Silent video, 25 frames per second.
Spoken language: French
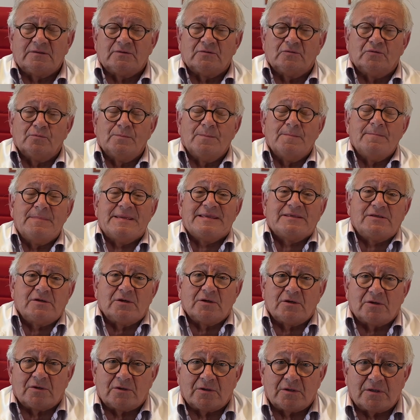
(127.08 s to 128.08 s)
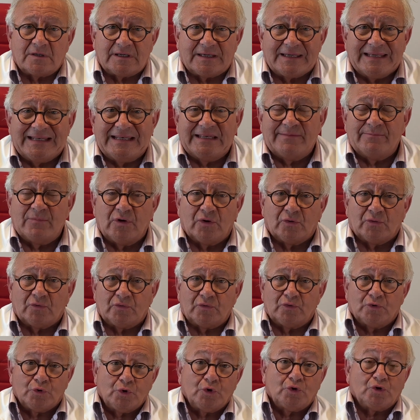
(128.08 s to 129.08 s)
Le meilleur élément
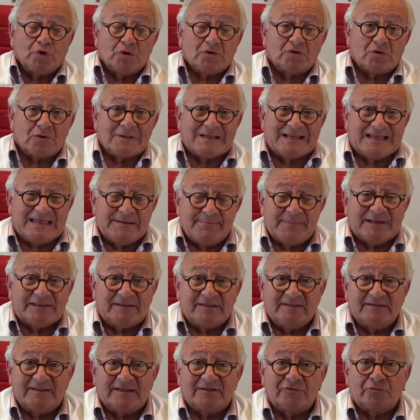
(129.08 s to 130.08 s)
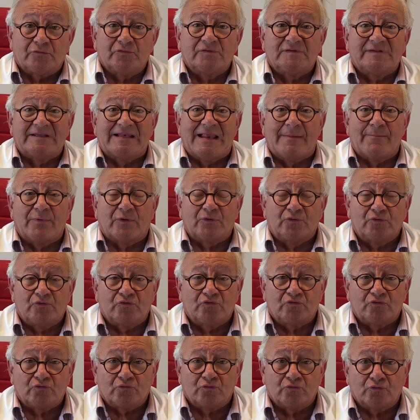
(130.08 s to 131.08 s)
de notre climatisation, c'est la
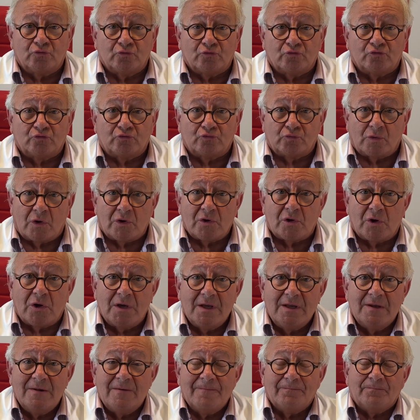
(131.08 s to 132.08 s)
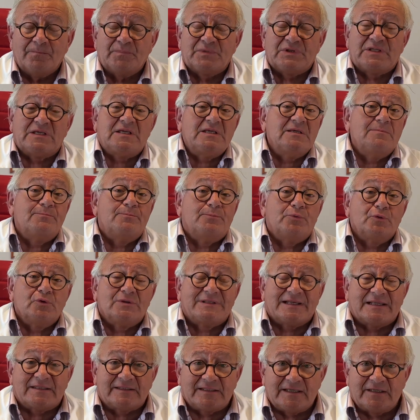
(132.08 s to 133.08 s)
production de sueur qui peut
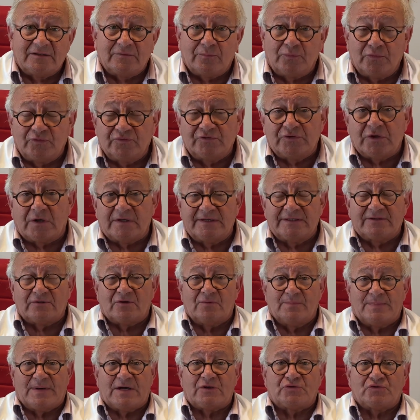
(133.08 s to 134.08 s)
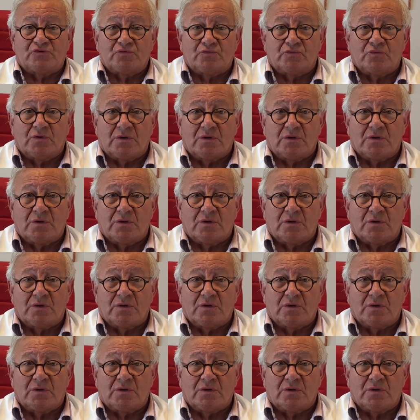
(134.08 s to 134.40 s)
atteindre plusieurs litres par jour.